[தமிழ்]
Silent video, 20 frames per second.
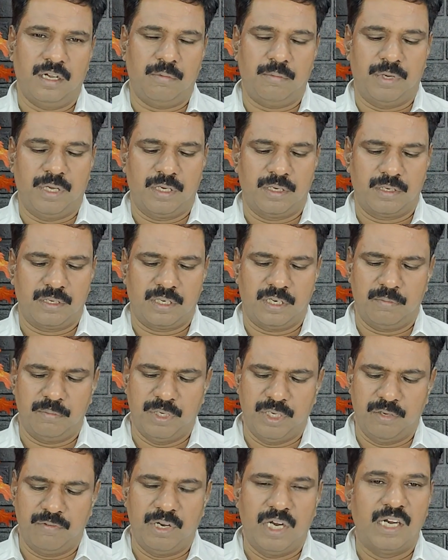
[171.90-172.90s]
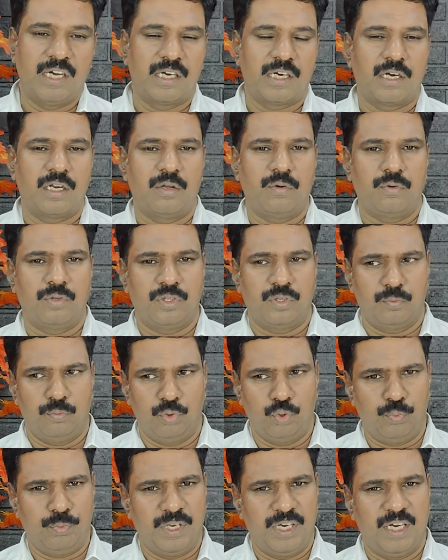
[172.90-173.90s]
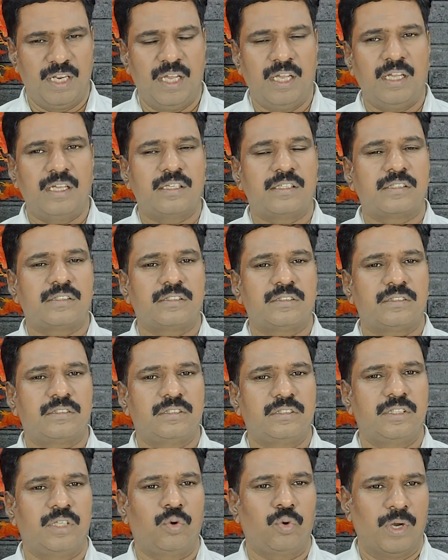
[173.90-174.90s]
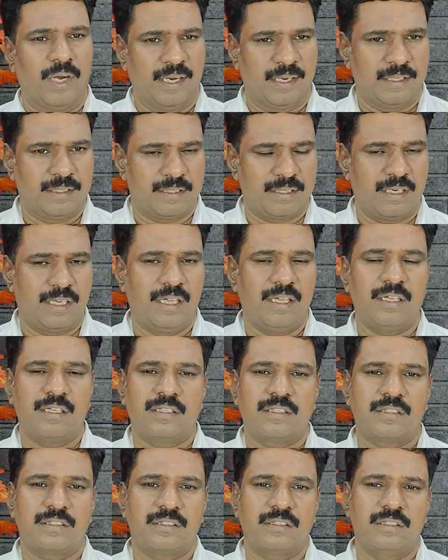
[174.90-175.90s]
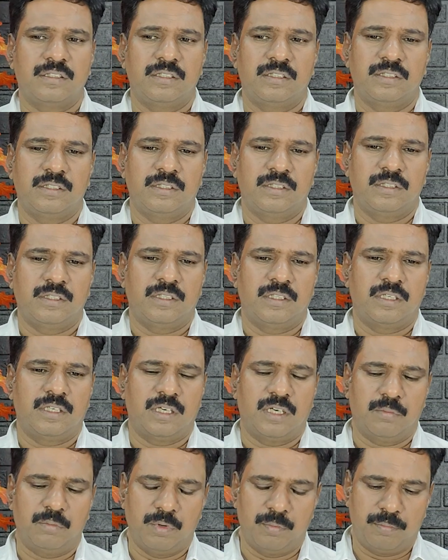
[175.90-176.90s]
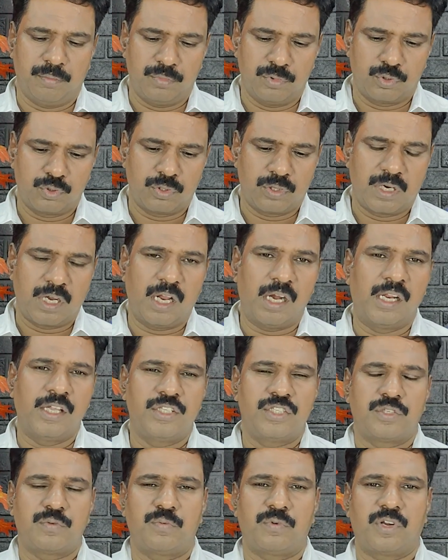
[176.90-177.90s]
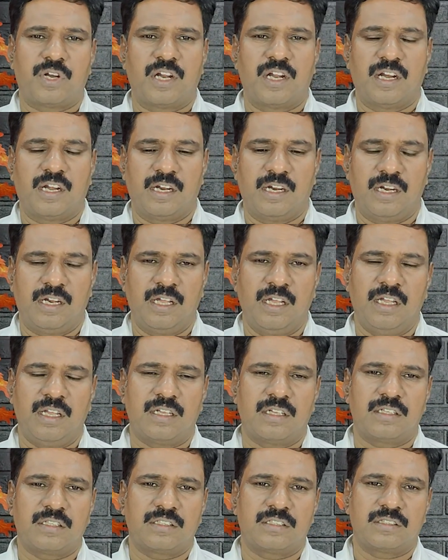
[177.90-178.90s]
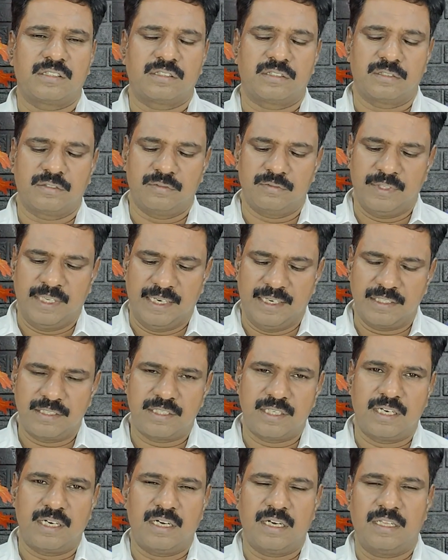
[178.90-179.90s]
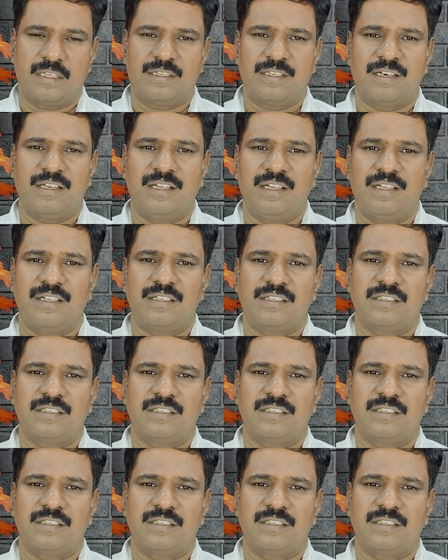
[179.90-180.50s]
ஆமாம் நம்ம வாழ்கிற இந்த பூமியில் இந்த உலகத்தில் நம்ம காலேஜுக்கு போகிற இடங்களில் வேலை செய்கிற இடத்துல